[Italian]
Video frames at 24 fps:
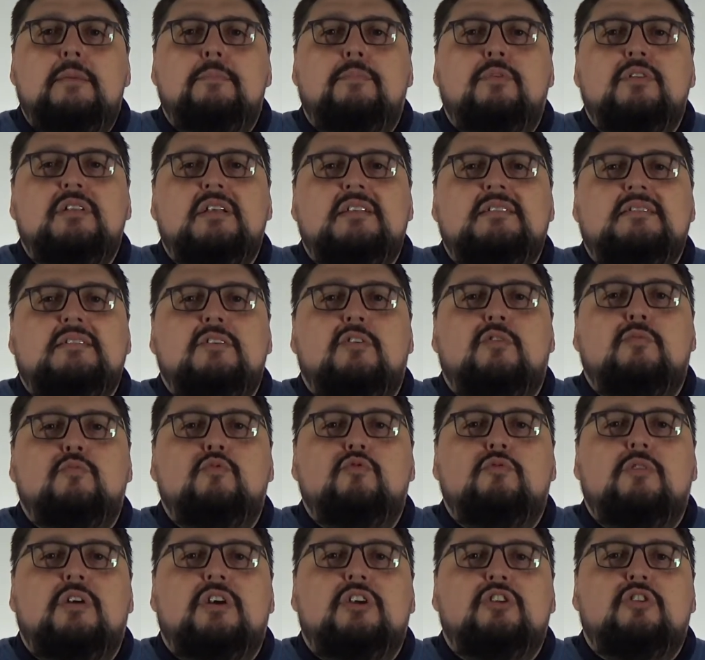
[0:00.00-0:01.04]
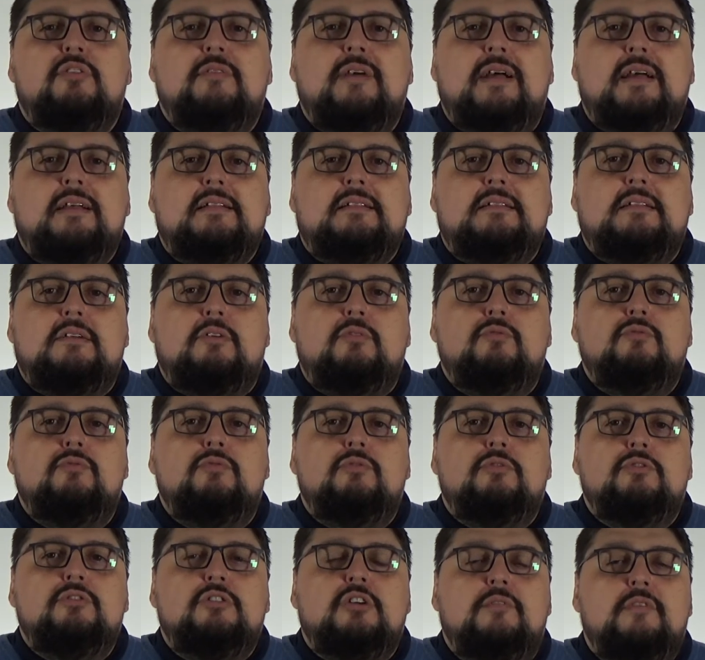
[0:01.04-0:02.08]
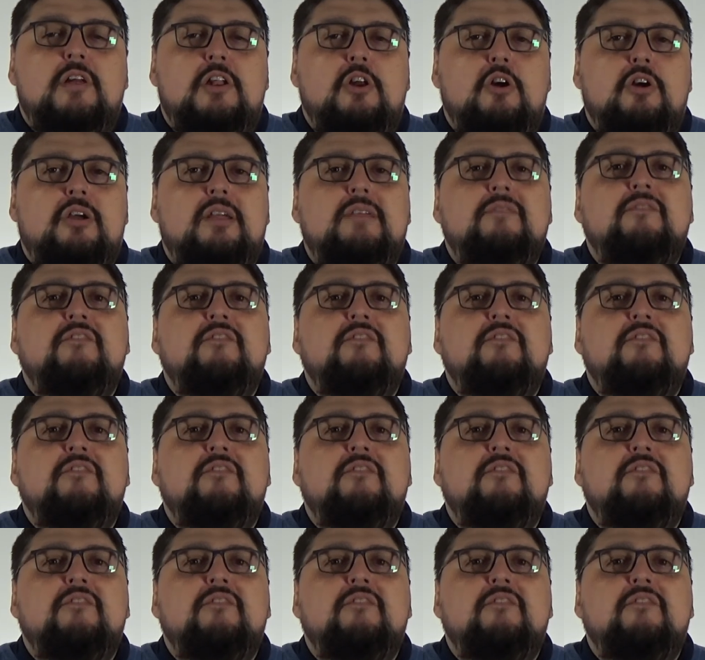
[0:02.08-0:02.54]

potresti comunque ritrovarti con un controvalore